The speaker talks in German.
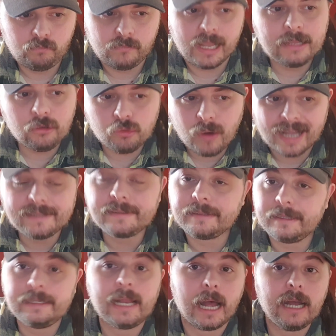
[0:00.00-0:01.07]
also du hast
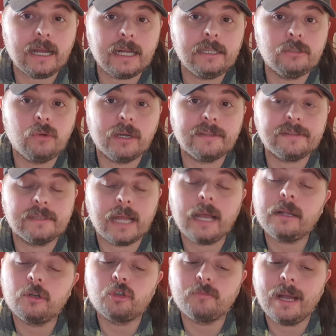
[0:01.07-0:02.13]
einen Nachhall, du hast einen
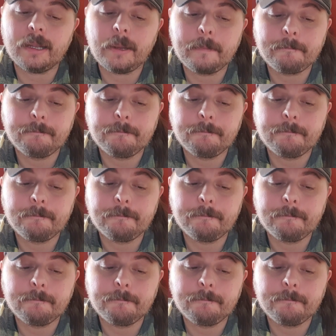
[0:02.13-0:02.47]
Nachgeschmack.